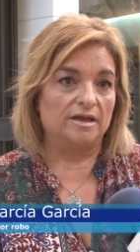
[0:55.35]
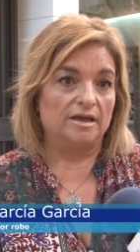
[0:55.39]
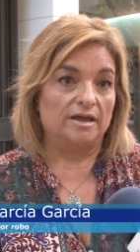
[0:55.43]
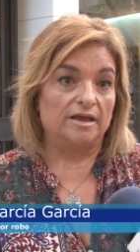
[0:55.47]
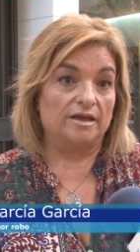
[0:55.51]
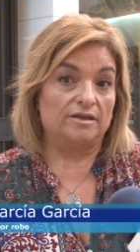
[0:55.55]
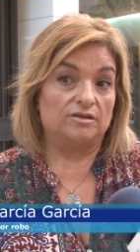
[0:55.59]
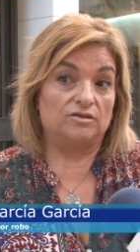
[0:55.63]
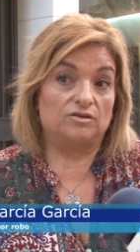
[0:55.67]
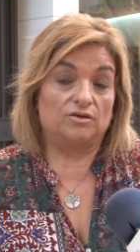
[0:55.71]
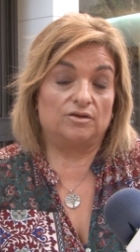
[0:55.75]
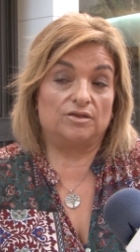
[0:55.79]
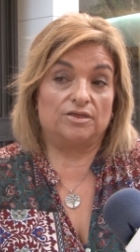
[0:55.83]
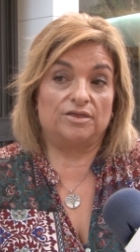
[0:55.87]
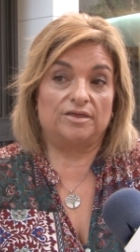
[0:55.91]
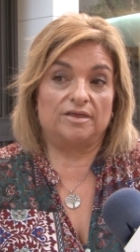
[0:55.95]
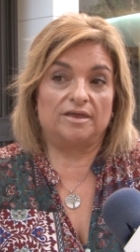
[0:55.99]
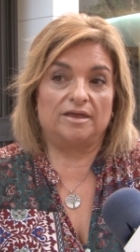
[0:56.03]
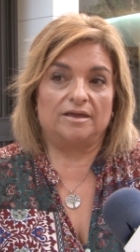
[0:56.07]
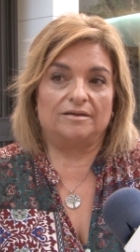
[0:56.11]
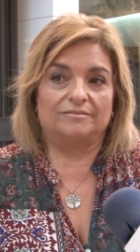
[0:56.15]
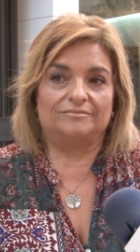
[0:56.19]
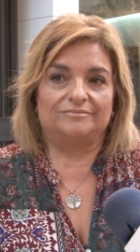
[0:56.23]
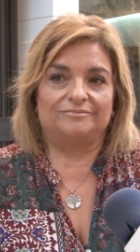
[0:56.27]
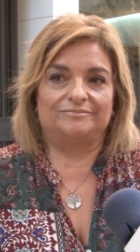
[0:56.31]

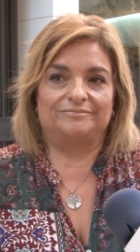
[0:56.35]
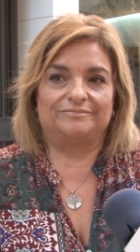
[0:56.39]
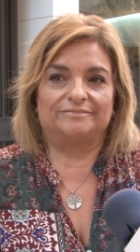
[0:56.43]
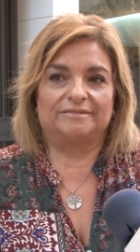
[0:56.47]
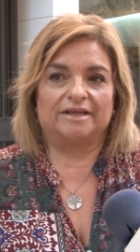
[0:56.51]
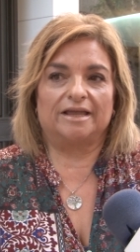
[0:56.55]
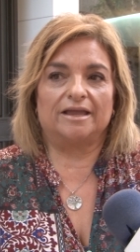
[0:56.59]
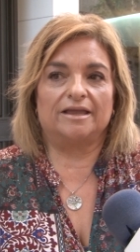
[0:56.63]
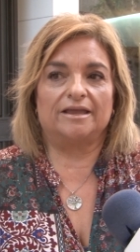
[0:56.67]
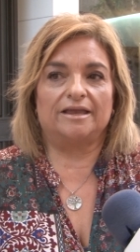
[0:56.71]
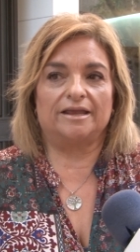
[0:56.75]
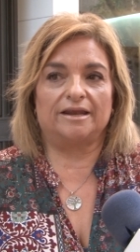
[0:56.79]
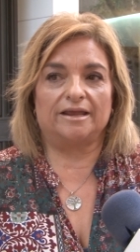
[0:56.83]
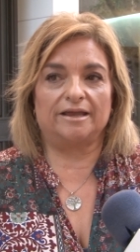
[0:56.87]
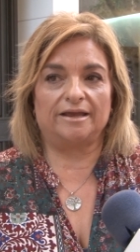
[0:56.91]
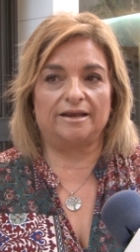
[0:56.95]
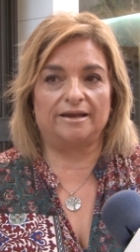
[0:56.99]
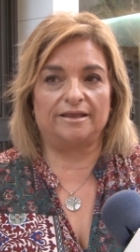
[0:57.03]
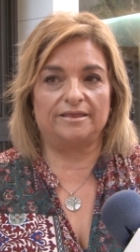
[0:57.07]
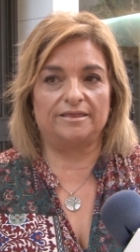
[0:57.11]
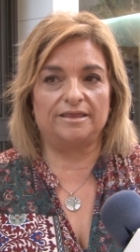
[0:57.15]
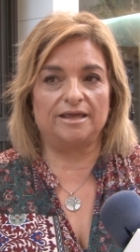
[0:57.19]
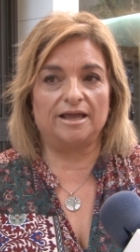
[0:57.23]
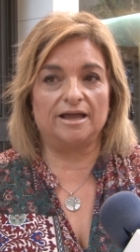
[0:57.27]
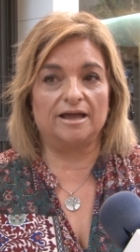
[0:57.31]
Entonces, ¿qué quiere que
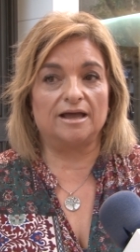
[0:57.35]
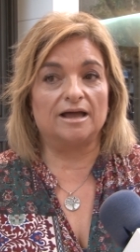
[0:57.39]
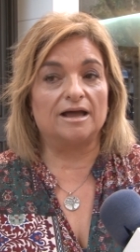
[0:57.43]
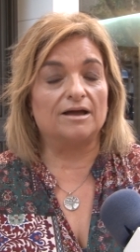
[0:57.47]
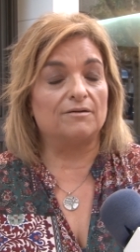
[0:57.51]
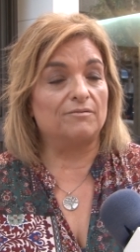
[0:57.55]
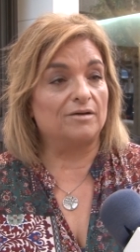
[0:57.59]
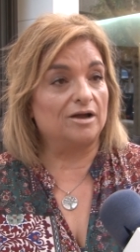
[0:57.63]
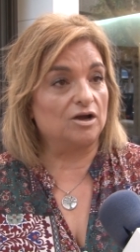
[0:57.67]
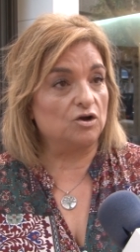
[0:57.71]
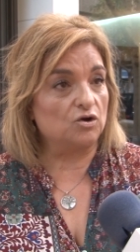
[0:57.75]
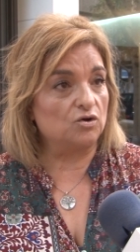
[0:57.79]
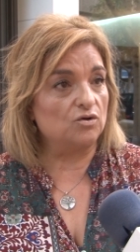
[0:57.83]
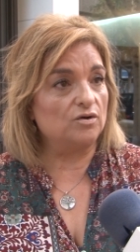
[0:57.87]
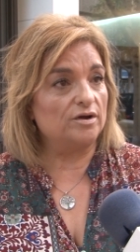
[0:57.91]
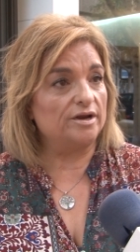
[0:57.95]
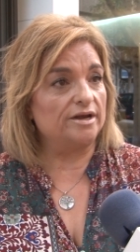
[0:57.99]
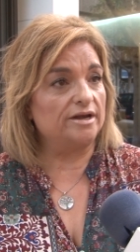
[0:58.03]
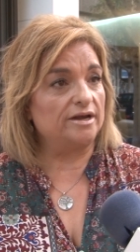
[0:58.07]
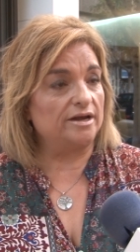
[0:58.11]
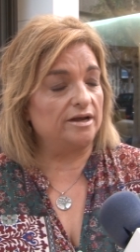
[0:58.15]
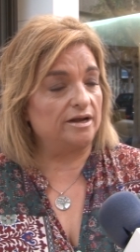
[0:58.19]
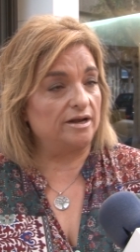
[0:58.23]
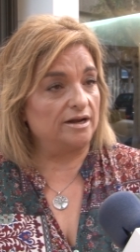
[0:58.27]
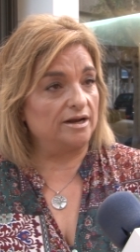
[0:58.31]
les diga? Abajo, en
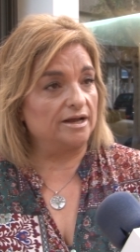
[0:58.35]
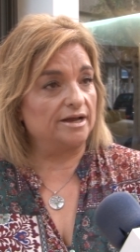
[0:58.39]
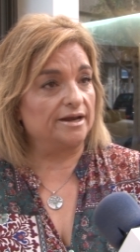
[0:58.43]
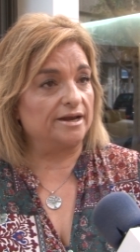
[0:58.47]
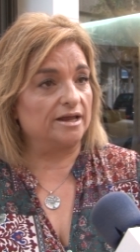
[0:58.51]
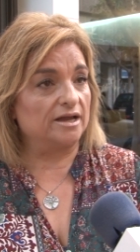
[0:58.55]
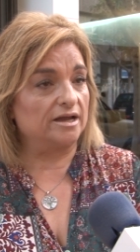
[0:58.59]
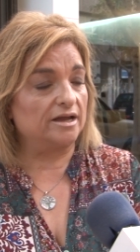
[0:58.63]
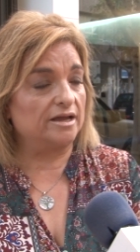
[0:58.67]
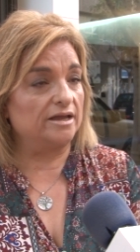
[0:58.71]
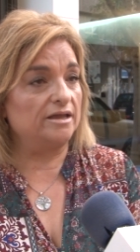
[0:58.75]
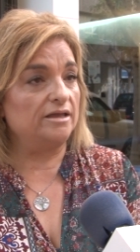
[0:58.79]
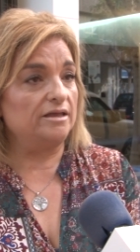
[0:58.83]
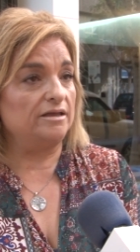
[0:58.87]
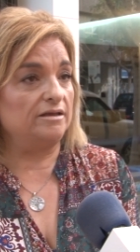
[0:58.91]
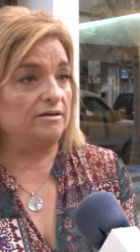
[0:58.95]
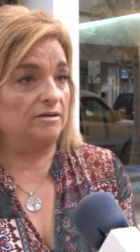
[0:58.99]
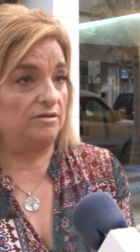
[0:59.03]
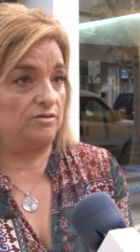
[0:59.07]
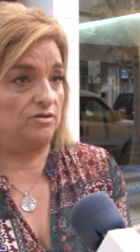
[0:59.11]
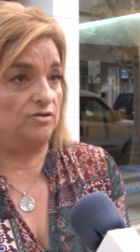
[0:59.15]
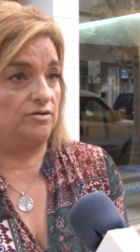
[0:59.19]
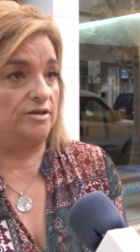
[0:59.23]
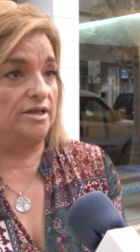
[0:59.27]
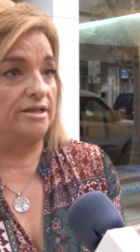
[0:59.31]
el
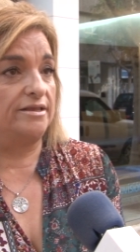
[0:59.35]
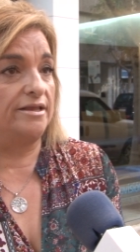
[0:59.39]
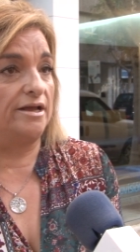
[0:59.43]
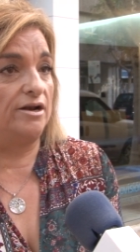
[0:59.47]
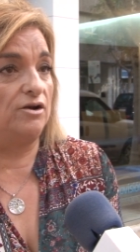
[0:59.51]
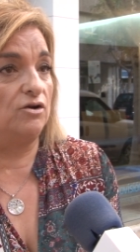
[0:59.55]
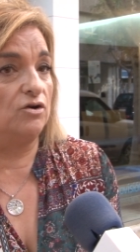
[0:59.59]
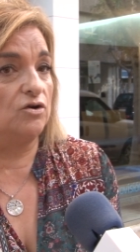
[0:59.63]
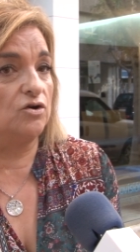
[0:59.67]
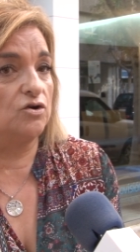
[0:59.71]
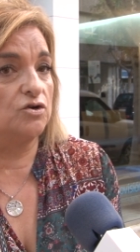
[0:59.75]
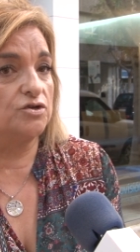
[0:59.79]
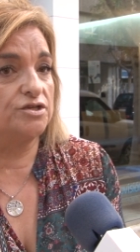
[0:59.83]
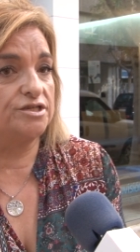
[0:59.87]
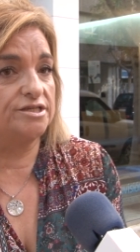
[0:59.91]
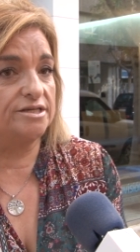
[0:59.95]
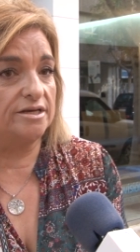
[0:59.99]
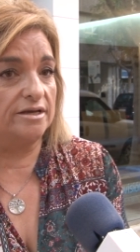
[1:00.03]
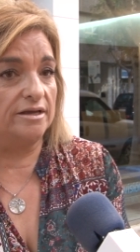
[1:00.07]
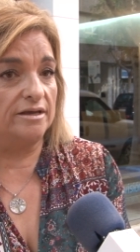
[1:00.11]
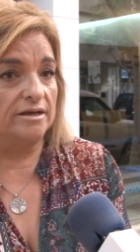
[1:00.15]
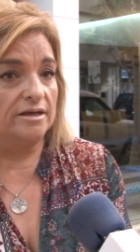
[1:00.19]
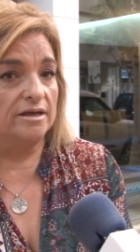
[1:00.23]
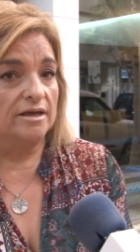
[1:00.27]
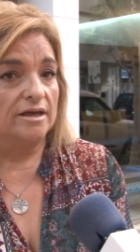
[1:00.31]
garaje donde están los
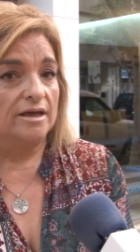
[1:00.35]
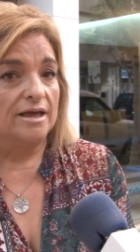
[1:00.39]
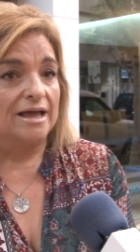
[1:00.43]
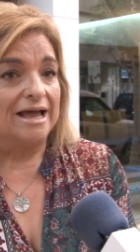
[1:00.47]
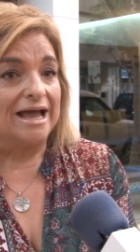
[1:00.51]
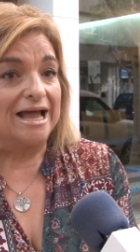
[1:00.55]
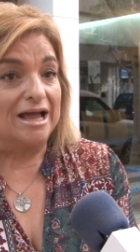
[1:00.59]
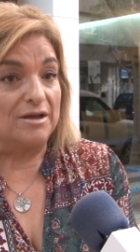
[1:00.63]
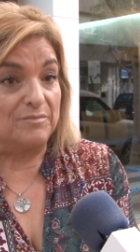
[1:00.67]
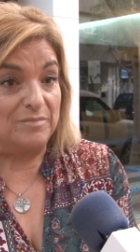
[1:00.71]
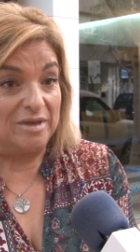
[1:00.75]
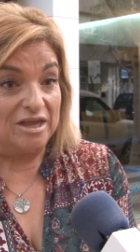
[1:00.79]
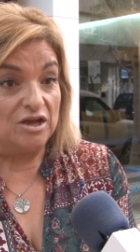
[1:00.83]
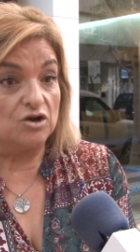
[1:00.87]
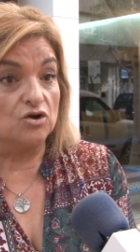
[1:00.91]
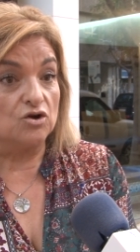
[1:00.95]
coches, a mí